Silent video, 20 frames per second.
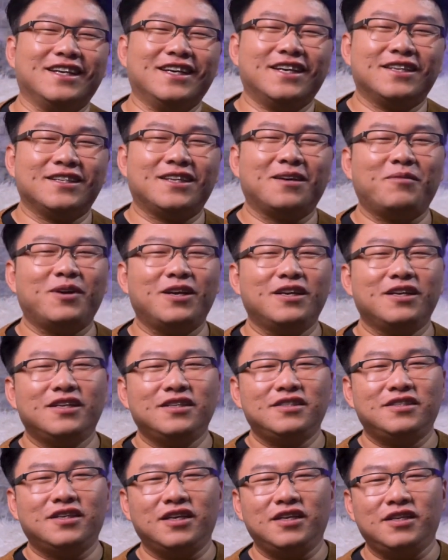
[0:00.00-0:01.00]
那么
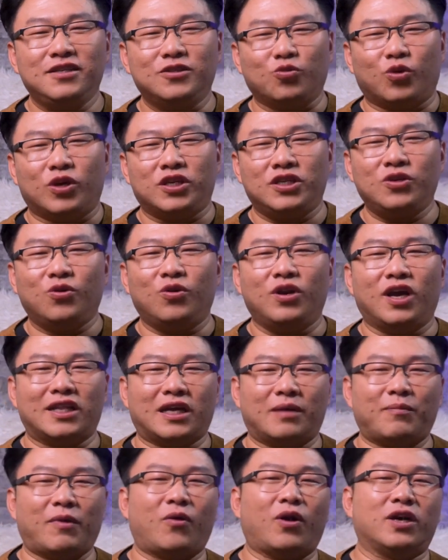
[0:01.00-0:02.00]
这一左一右两
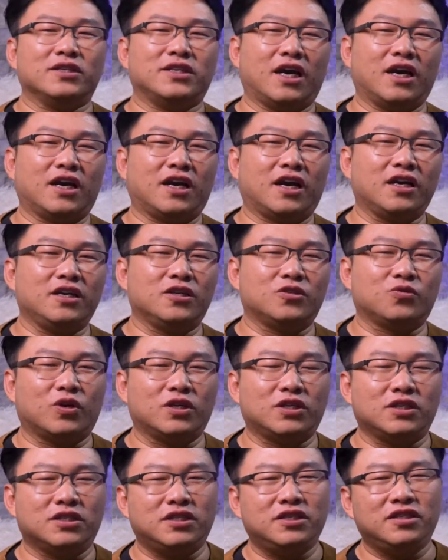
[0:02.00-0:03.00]
大漫画家可以说
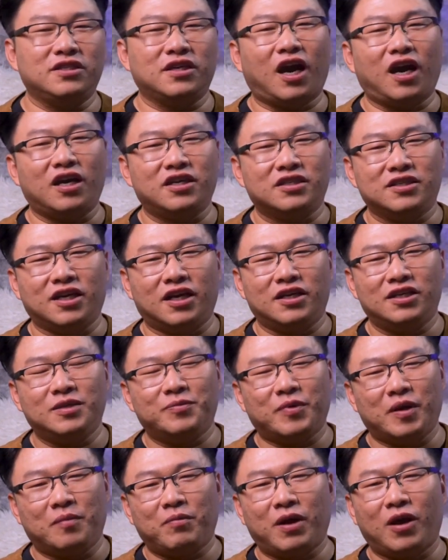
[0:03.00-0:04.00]
是近二十年日
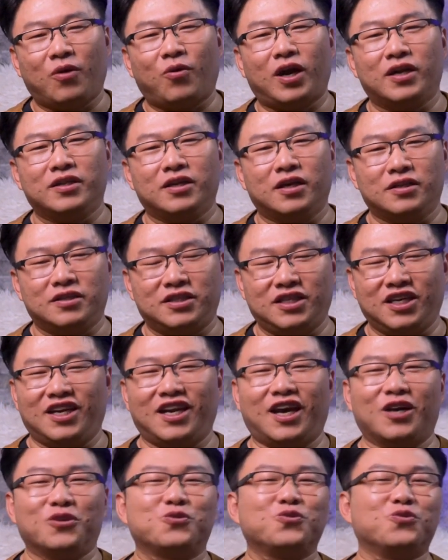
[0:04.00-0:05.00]
本漫画的顶
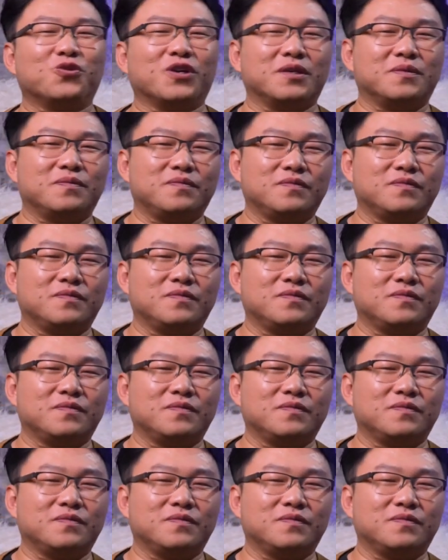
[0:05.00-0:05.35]
梁柱了。